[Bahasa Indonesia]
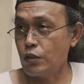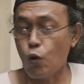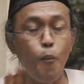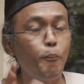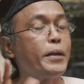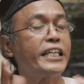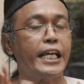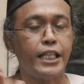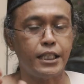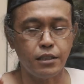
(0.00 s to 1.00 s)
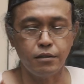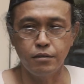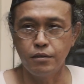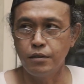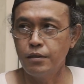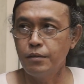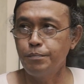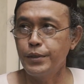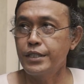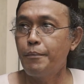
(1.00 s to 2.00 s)
complicated.
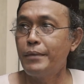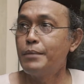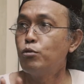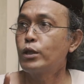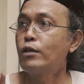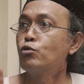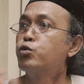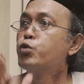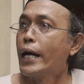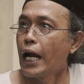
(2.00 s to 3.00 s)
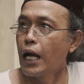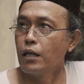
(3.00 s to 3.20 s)
Bisa menimbulkan huara.